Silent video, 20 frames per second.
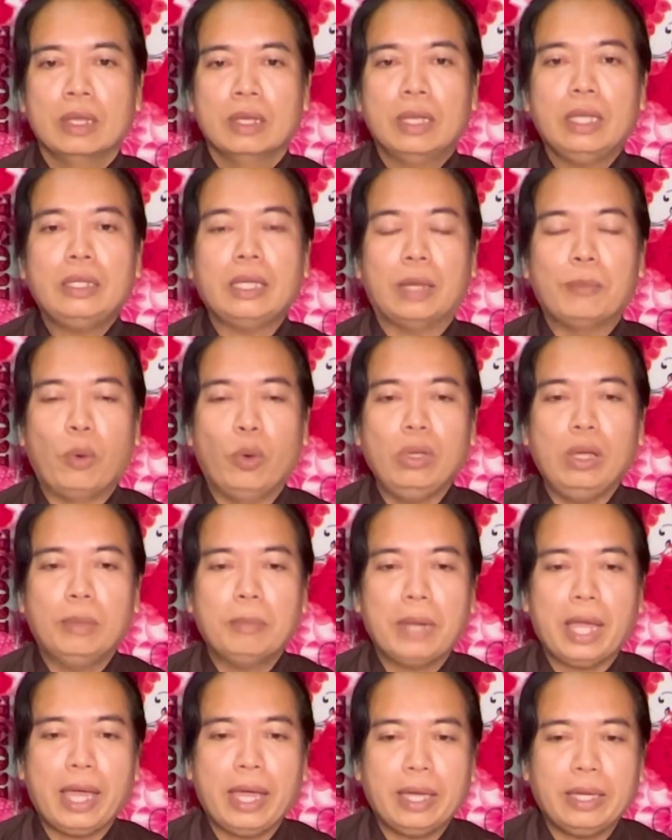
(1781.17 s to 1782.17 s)
cái thời buổi
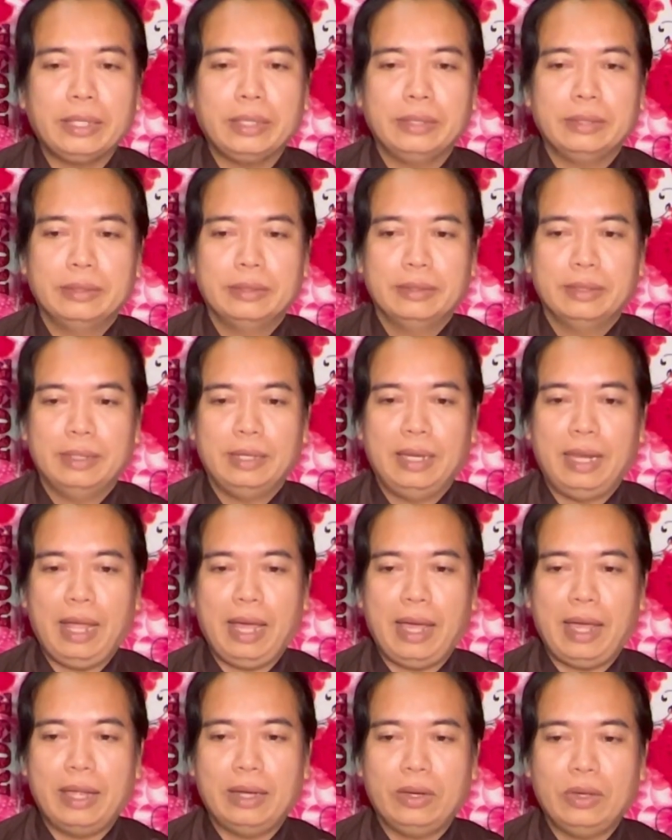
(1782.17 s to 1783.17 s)
hôm nay
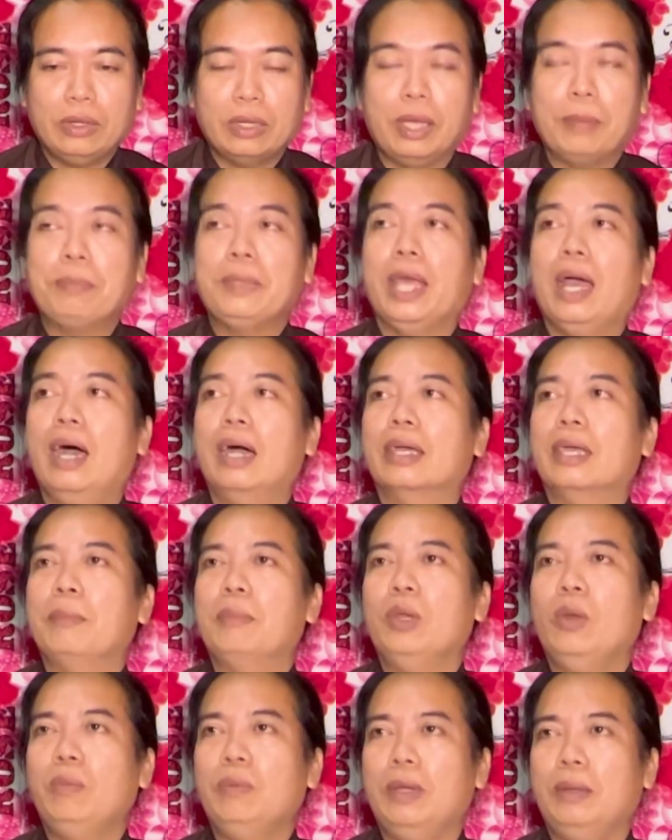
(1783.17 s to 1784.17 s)
là nó kịp giờ kịp
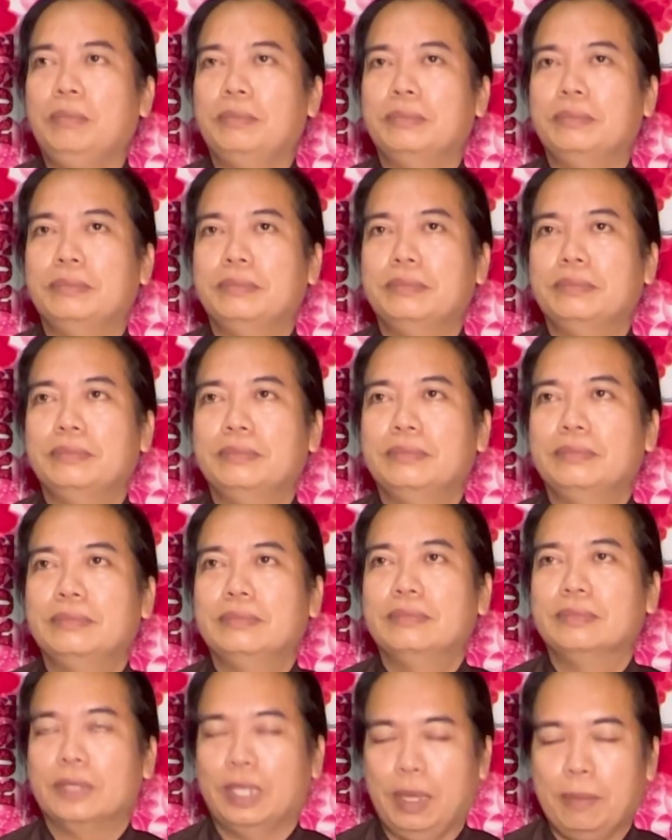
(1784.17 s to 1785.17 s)
lúc lắm
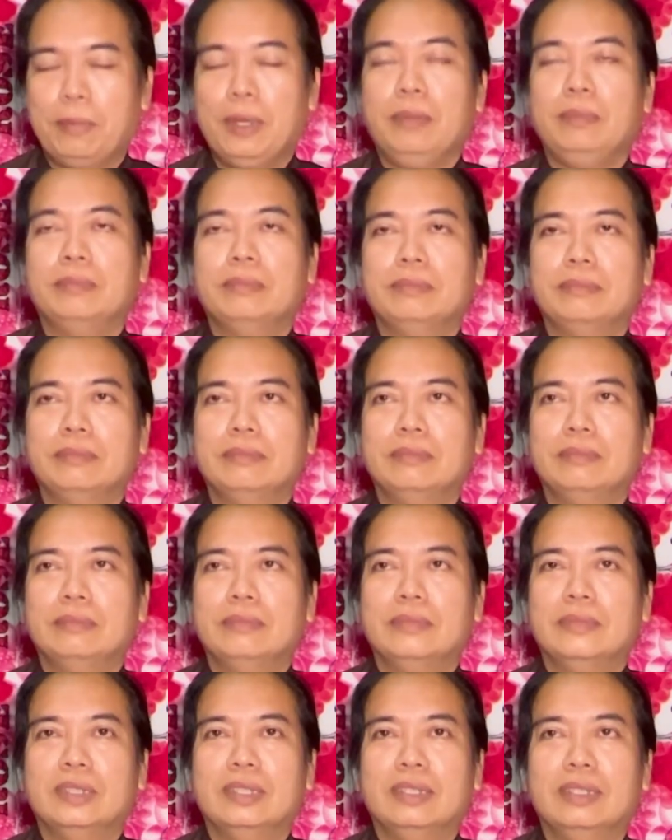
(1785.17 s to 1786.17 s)
kịp lắm
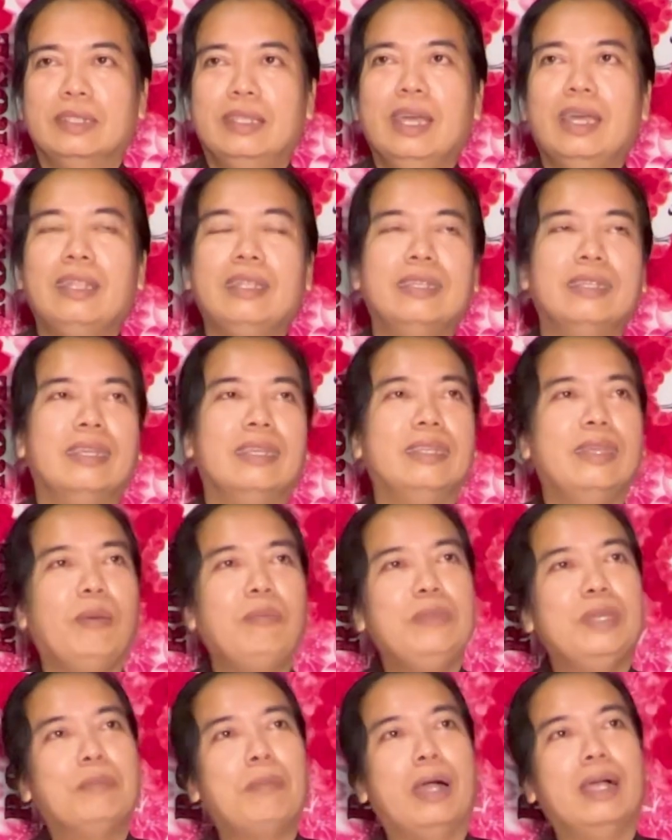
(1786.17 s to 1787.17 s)
chứ
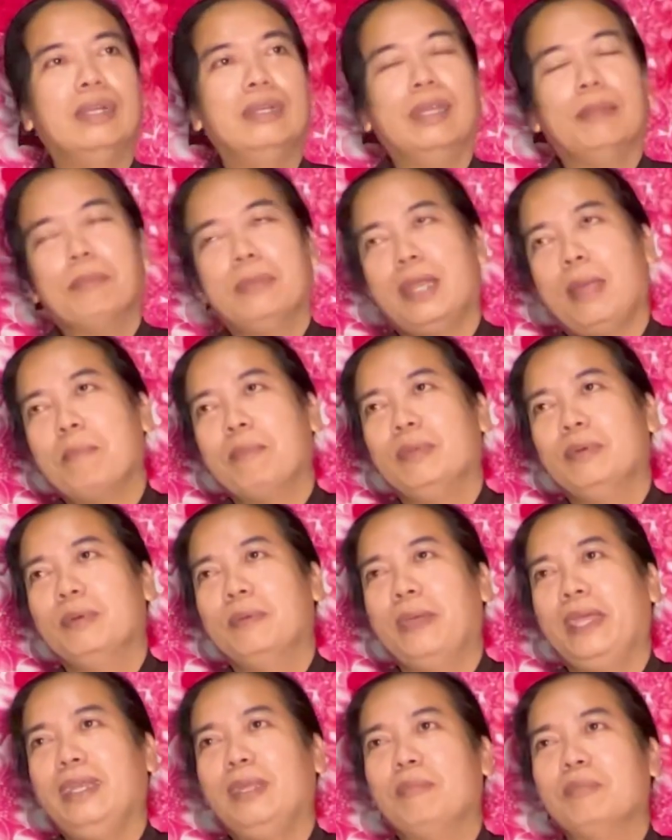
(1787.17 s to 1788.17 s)
giống như mười năm năm
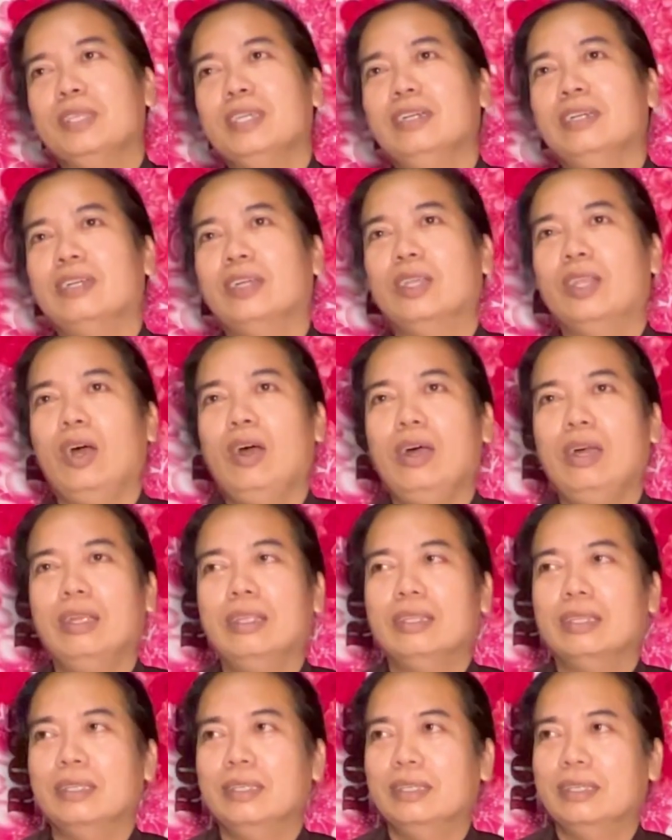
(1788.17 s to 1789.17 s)
mười mấy năm trước hồi
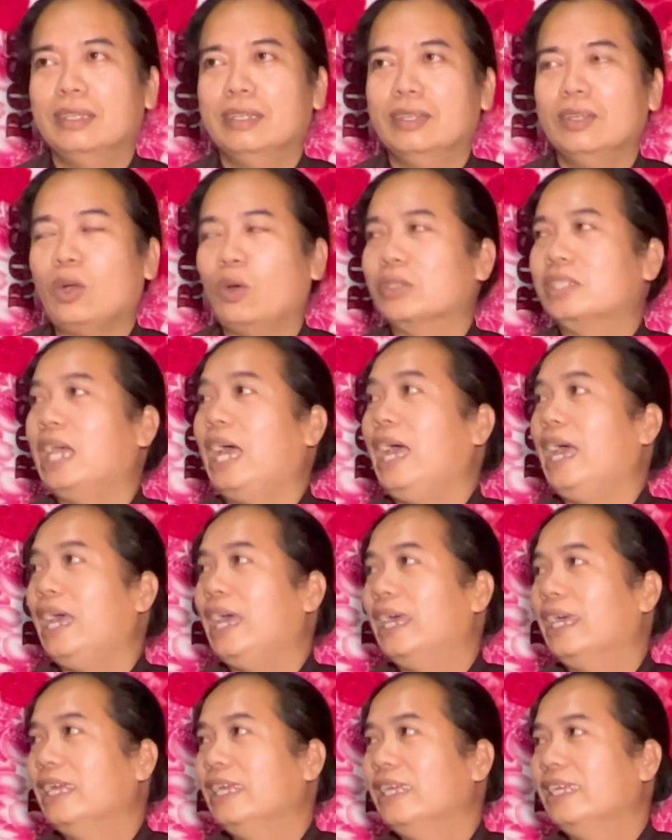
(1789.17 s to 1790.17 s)
đó thì nó còn
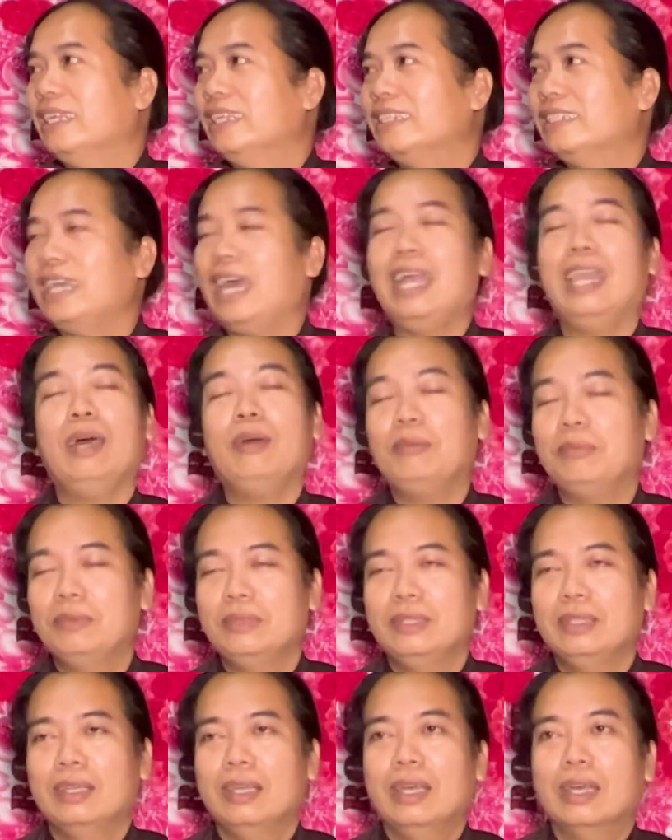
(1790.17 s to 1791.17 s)
xa xa lắm
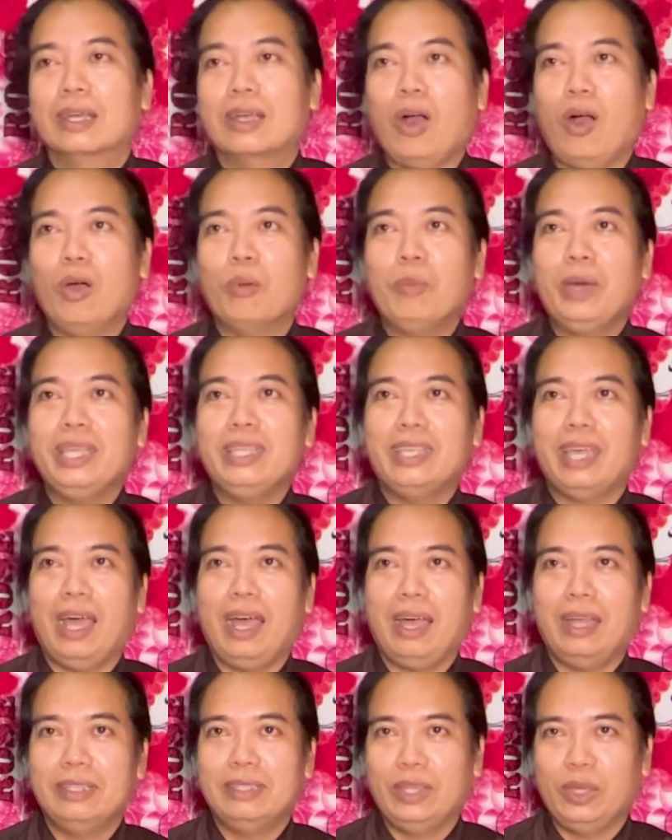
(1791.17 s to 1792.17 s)
còn bây
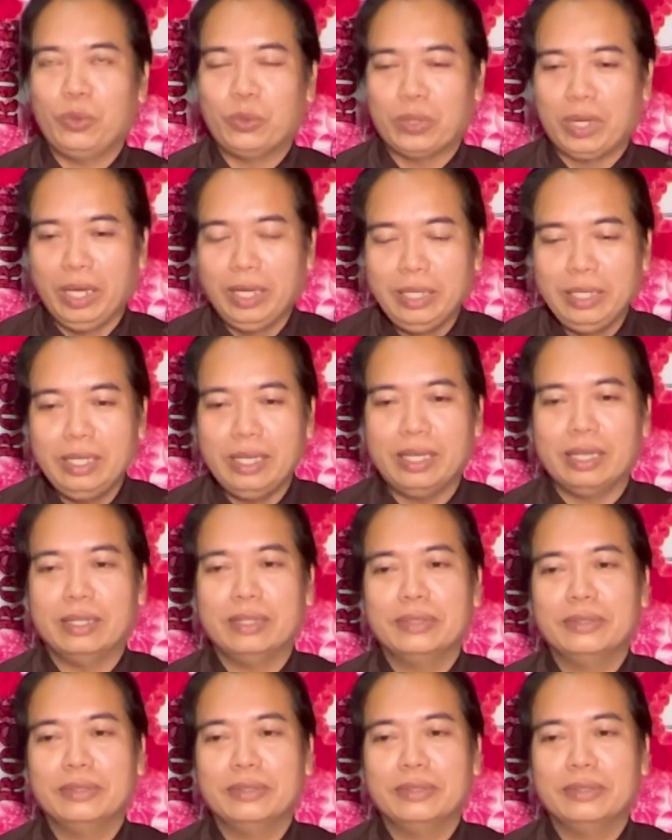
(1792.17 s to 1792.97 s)
giờ nhiều khi á